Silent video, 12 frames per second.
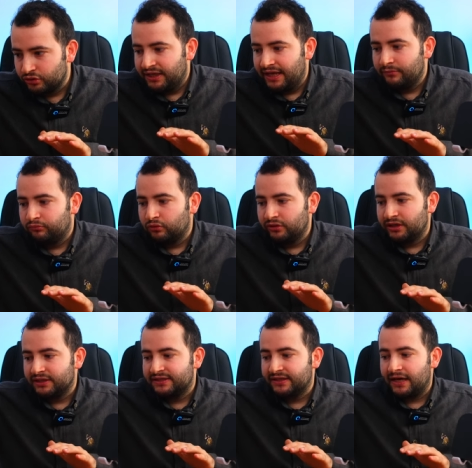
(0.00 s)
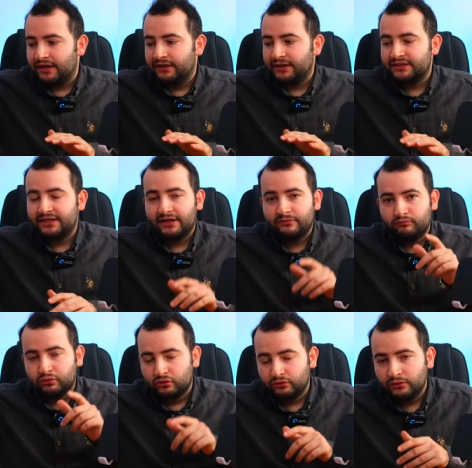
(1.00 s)
Yine bunun yanı sıra arkadaşlar
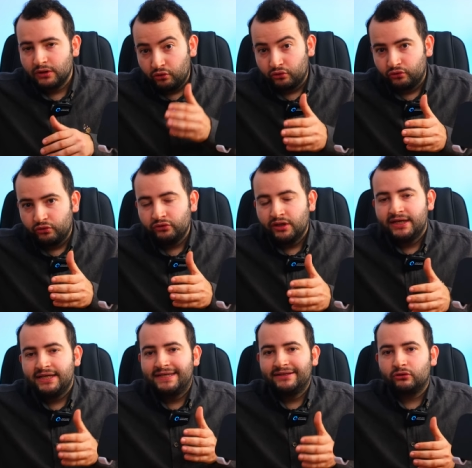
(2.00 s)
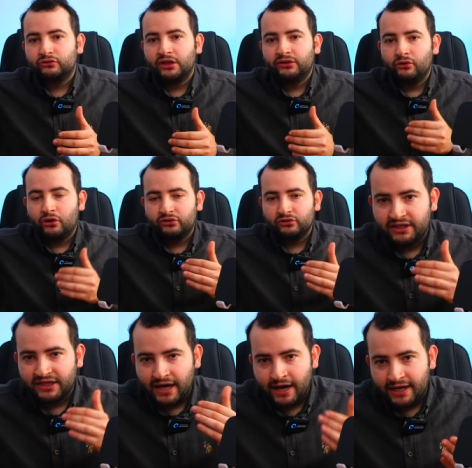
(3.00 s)
bunun bu ürünün
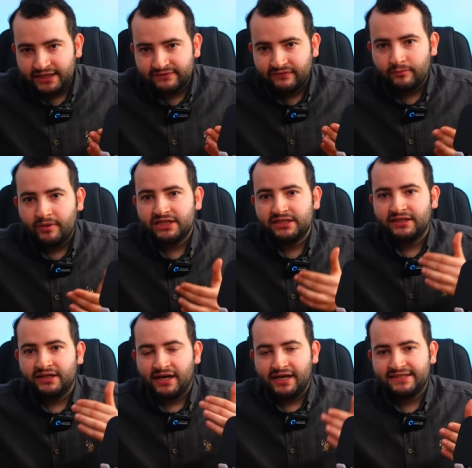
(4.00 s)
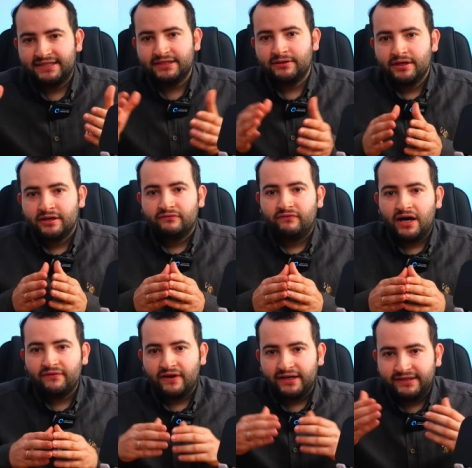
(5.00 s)
2.4 GHz ve 5 GHz'lik
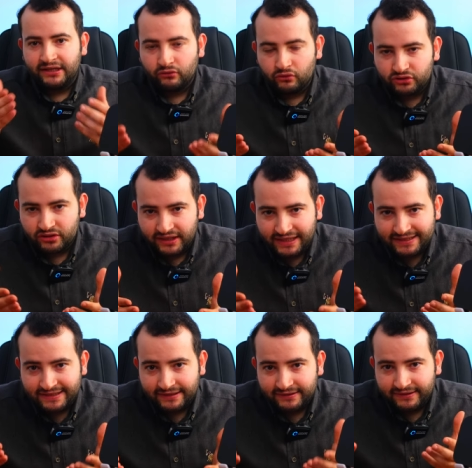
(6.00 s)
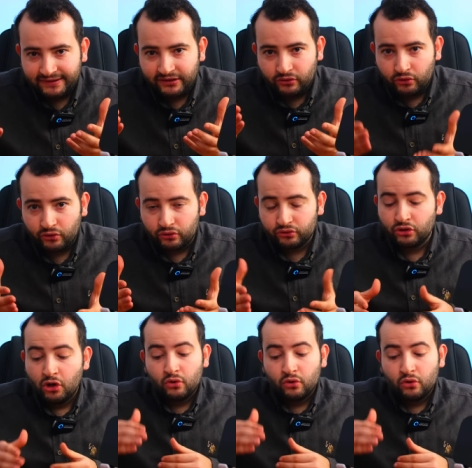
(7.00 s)
Wi-Fi teknolojisini desteklediğini görüyoruz.